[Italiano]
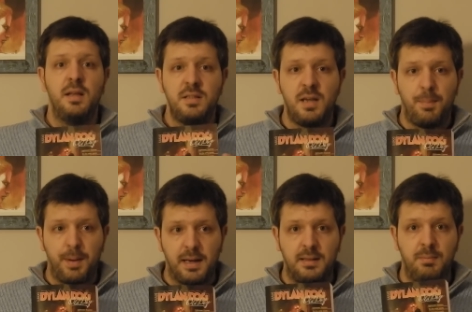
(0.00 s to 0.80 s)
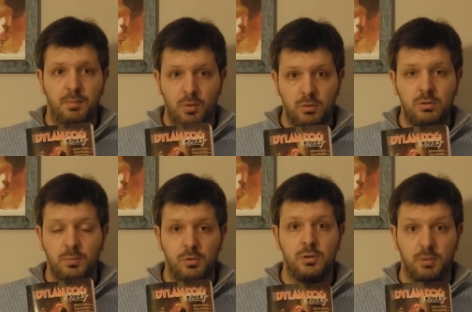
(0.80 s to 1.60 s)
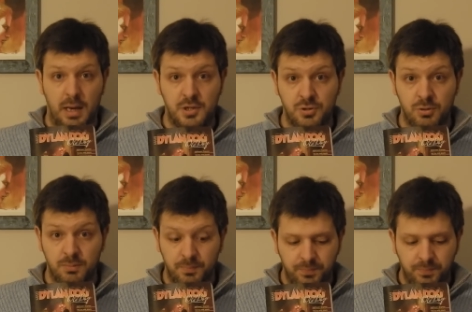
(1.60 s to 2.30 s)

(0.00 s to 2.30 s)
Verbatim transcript: sia parti molto molto action